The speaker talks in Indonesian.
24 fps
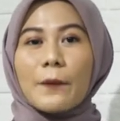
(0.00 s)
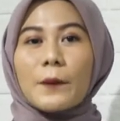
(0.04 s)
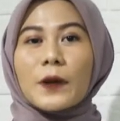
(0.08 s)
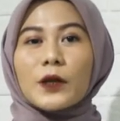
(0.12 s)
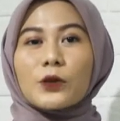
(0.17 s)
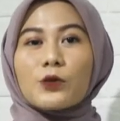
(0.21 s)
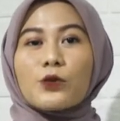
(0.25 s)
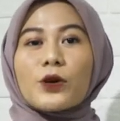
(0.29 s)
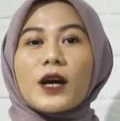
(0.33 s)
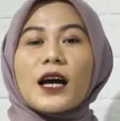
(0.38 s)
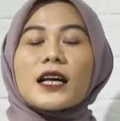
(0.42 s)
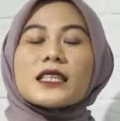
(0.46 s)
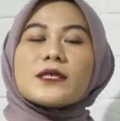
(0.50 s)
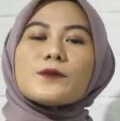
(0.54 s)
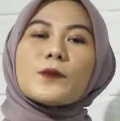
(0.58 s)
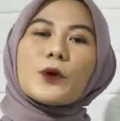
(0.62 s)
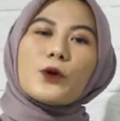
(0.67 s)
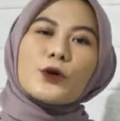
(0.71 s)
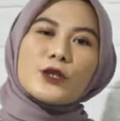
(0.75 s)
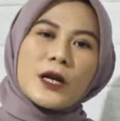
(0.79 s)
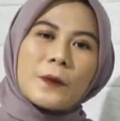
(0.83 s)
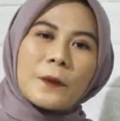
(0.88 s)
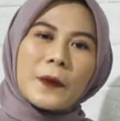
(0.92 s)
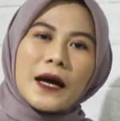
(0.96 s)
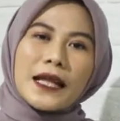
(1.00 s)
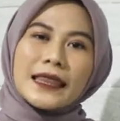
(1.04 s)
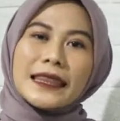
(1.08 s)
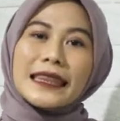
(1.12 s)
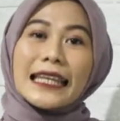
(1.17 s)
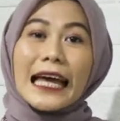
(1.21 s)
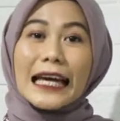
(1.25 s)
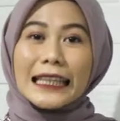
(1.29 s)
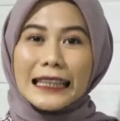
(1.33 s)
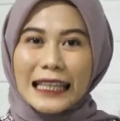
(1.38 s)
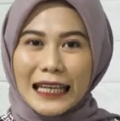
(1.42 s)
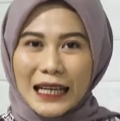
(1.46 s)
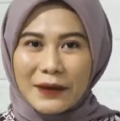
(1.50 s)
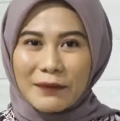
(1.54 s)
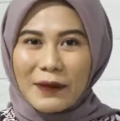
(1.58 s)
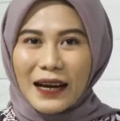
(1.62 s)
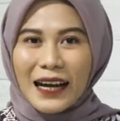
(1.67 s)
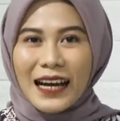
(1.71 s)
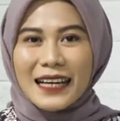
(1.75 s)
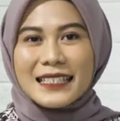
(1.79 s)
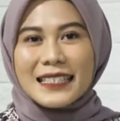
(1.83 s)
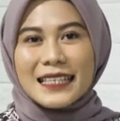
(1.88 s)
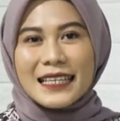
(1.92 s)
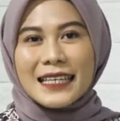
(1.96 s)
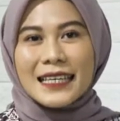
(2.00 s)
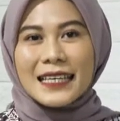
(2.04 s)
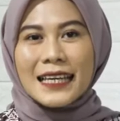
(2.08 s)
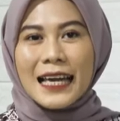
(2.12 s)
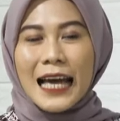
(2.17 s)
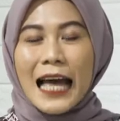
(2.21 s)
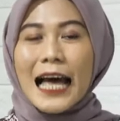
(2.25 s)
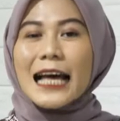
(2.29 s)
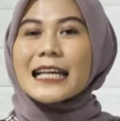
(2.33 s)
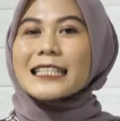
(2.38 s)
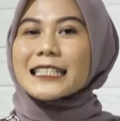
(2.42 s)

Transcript: yang bertugas mengucapkan terima kasih.